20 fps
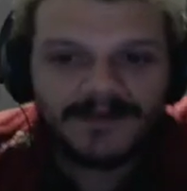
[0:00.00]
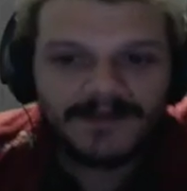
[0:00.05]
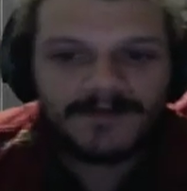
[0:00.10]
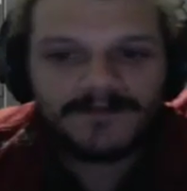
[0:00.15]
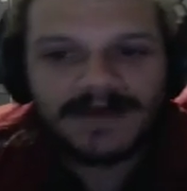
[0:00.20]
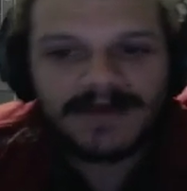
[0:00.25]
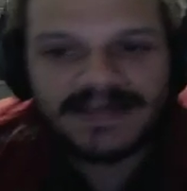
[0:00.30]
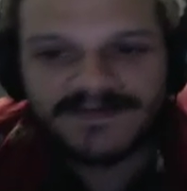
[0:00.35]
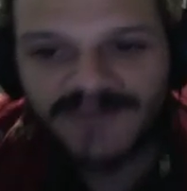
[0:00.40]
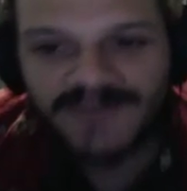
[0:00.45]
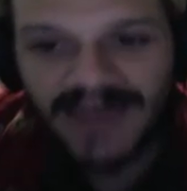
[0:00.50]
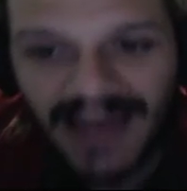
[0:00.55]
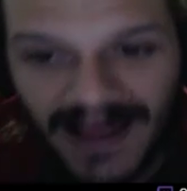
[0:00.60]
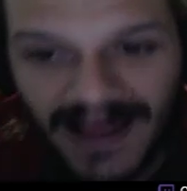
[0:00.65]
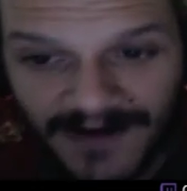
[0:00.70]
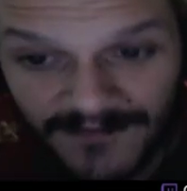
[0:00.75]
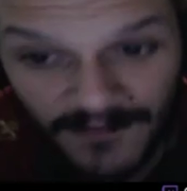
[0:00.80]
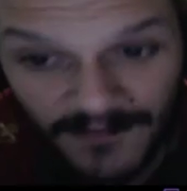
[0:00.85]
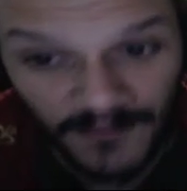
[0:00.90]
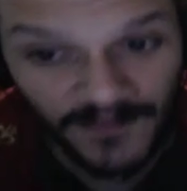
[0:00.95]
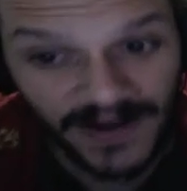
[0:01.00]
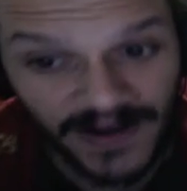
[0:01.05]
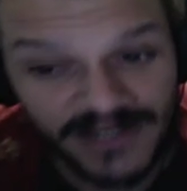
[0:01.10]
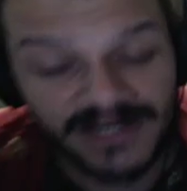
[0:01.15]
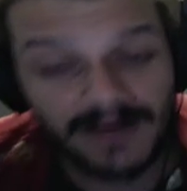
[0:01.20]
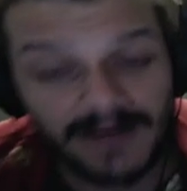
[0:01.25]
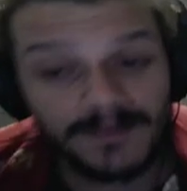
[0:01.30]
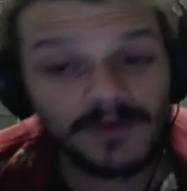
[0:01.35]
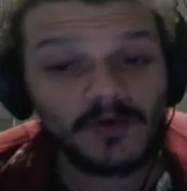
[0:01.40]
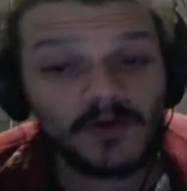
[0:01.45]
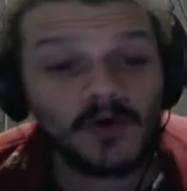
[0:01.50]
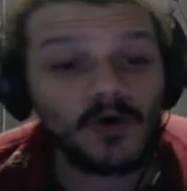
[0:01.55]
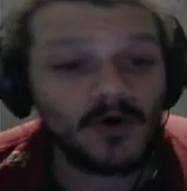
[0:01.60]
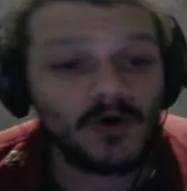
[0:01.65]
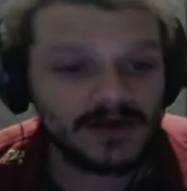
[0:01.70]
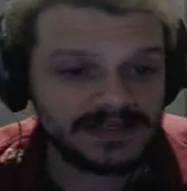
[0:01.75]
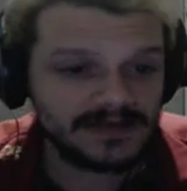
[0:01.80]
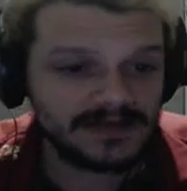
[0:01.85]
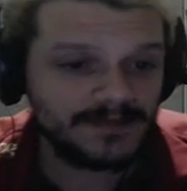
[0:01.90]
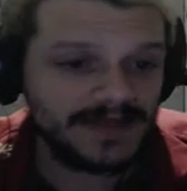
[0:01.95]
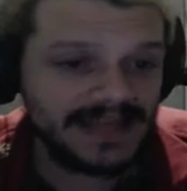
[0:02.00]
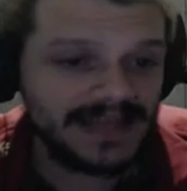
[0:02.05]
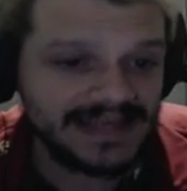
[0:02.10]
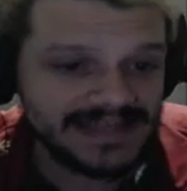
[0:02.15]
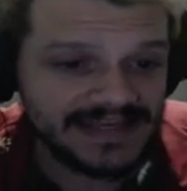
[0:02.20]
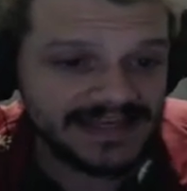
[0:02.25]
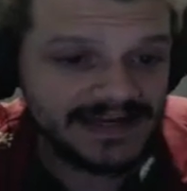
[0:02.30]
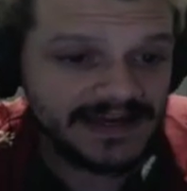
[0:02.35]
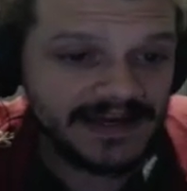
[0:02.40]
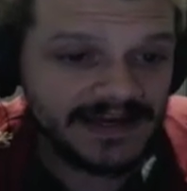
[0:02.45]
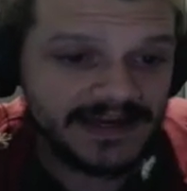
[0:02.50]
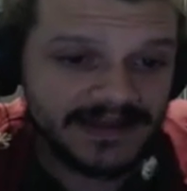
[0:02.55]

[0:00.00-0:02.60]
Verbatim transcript: Mas vai lá, vamos ficar de cabelo rosa, beleza?